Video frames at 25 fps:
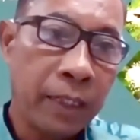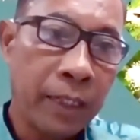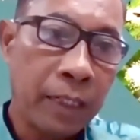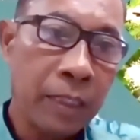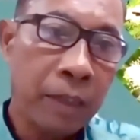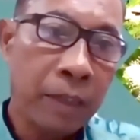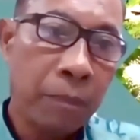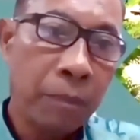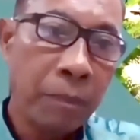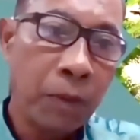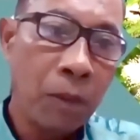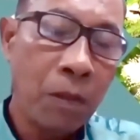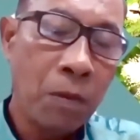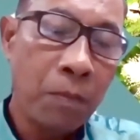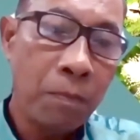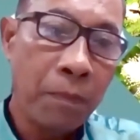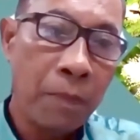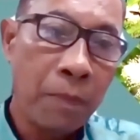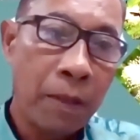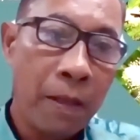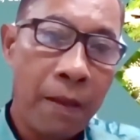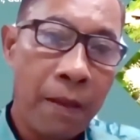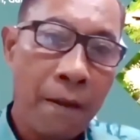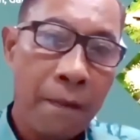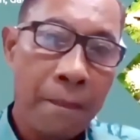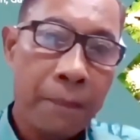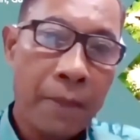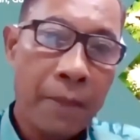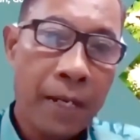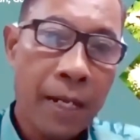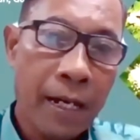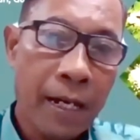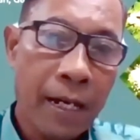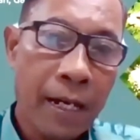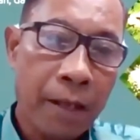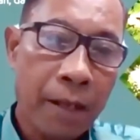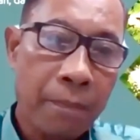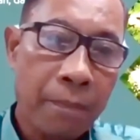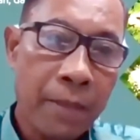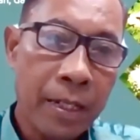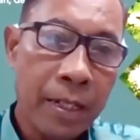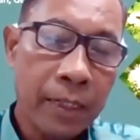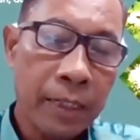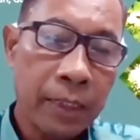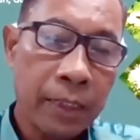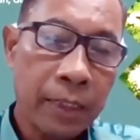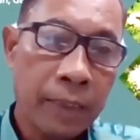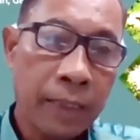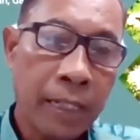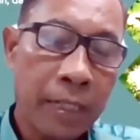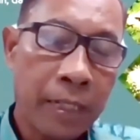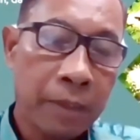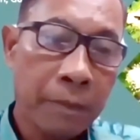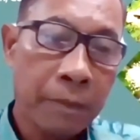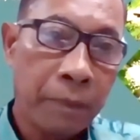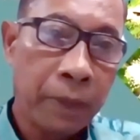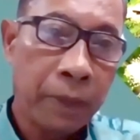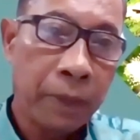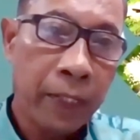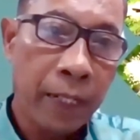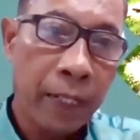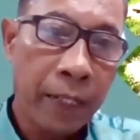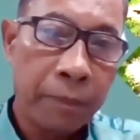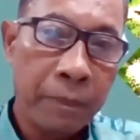Jadi sebelum penanaman kita spray